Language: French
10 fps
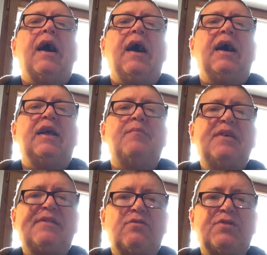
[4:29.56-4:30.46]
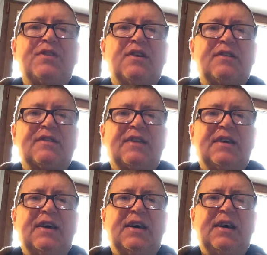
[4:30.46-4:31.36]
à la Maison de
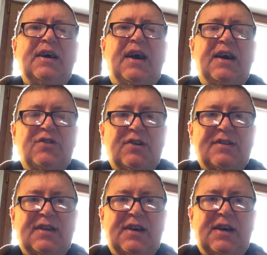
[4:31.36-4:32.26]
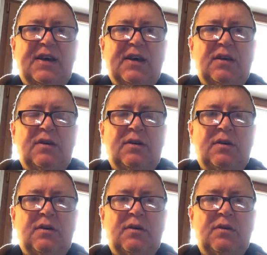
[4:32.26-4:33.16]
Nanterre, à Nanterre,
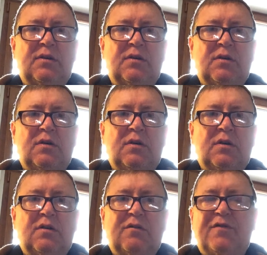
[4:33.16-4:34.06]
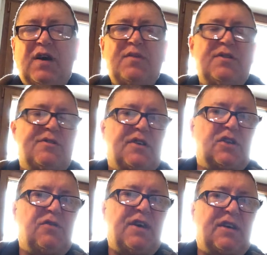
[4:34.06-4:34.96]
vers
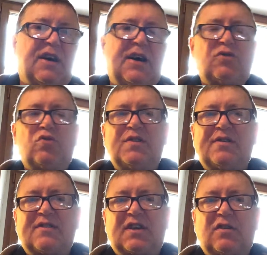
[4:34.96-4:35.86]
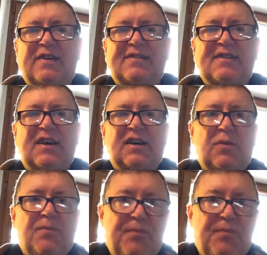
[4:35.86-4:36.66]
1984 ou 1985.